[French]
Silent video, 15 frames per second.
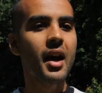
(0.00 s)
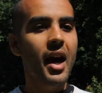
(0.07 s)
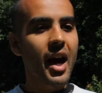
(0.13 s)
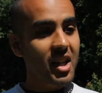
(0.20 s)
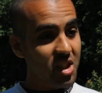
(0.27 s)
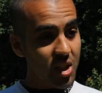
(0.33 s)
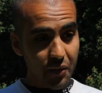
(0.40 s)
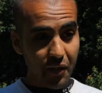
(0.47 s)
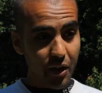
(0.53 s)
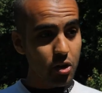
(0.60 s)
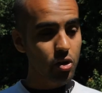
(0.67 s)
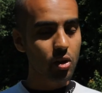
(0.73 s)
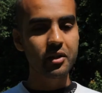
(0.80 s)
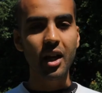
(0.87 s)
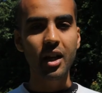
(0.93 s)
à chaque fois que je
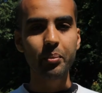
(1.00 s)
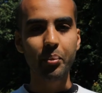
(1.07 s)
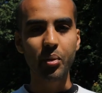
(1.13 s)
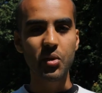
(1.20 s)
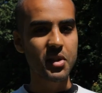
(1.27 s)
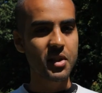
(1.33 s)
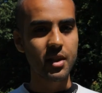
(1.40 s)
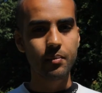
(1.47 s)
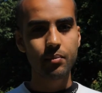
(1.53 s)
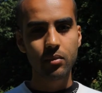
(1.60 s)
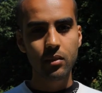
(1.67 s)
suis en train de penser,